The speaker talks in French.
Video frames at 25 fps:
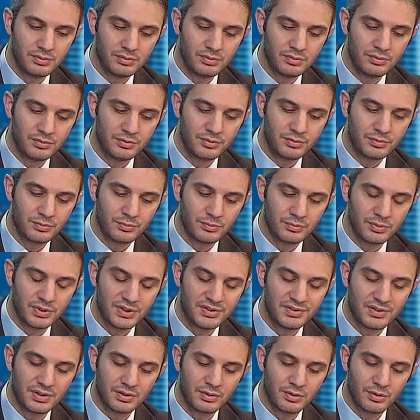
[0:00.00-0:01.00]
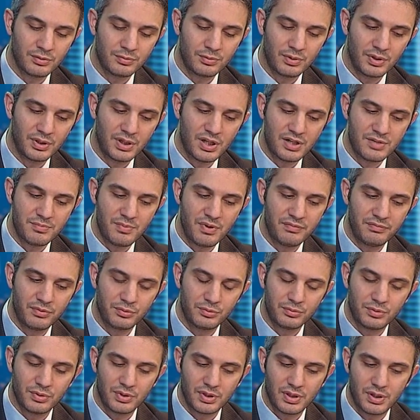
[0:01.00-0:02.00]
sont des secteurs sur lesquels je ne
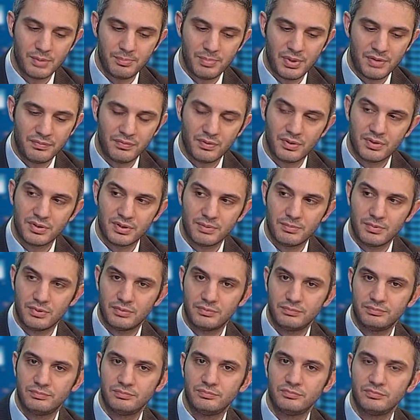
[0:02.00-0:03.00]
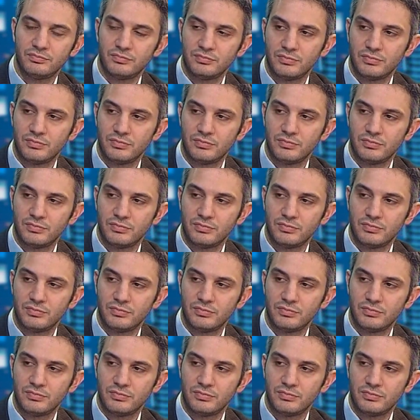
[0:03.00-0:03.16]
m'aventurerai pas forcément. Mmh.